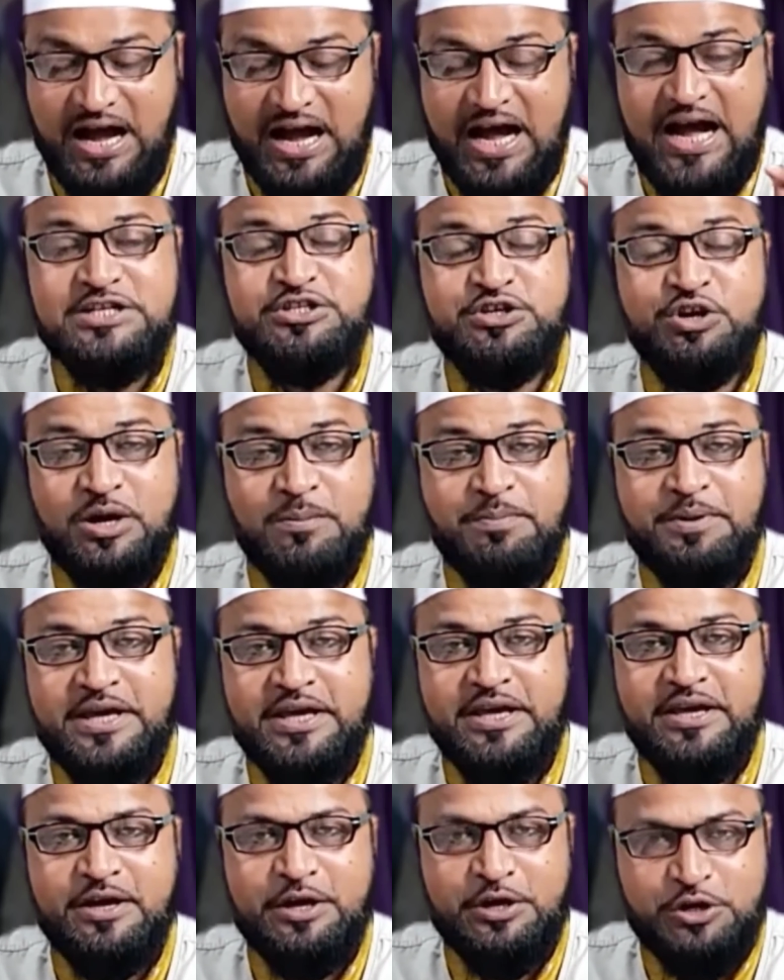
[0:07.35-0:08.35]
आज और
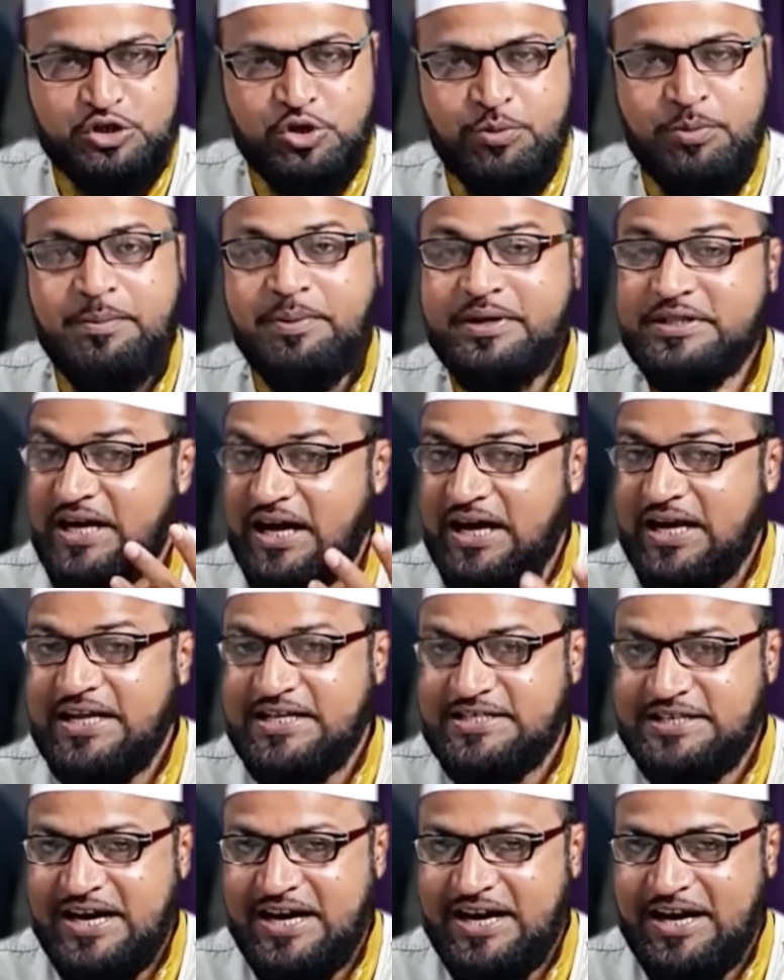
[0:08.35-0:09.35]
अभी जो मैं
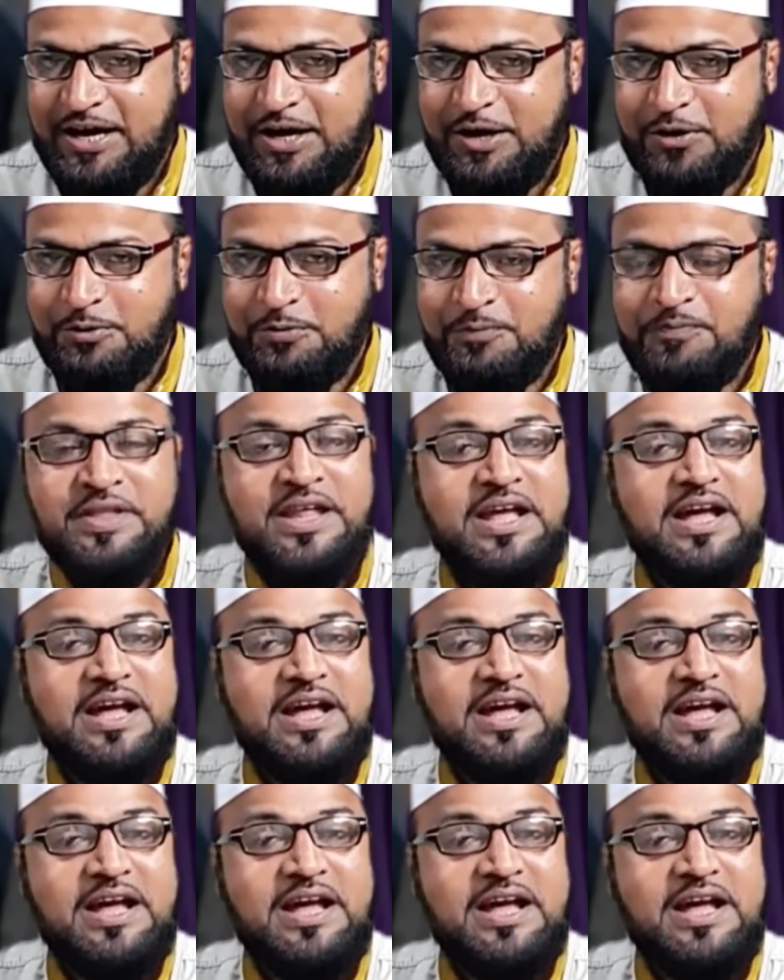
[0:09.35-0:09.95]
बताने जा रहा हूं